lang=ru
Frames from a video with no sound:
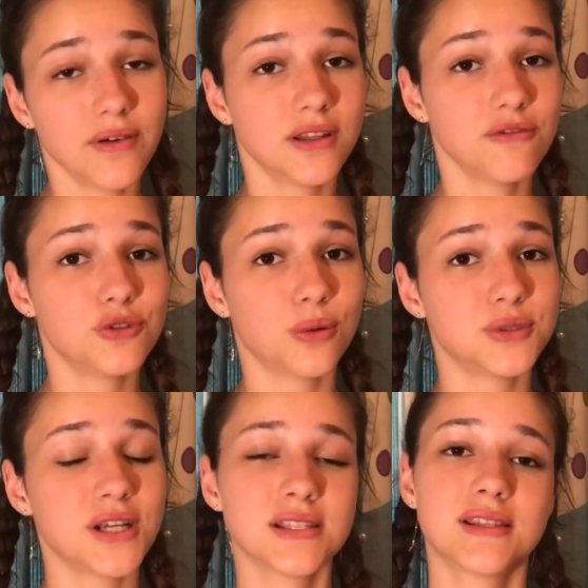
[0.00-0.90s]
этом всем
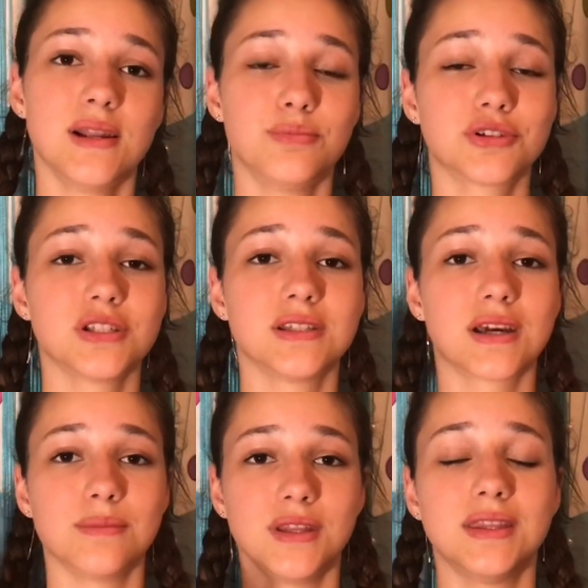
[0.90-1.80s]
участвовали, пишите
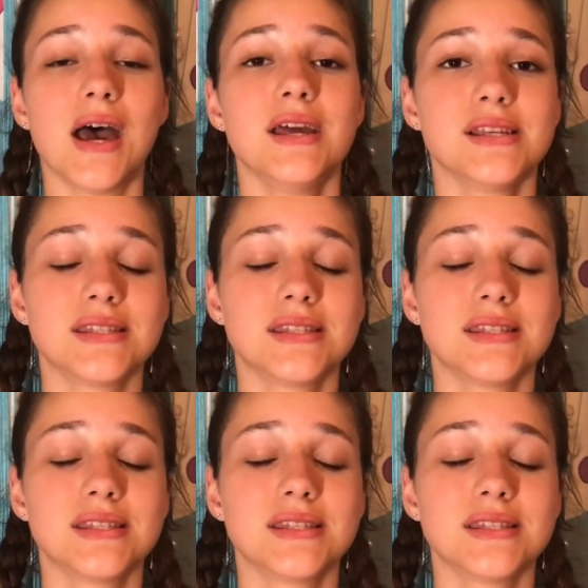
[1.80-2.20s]
комментарии,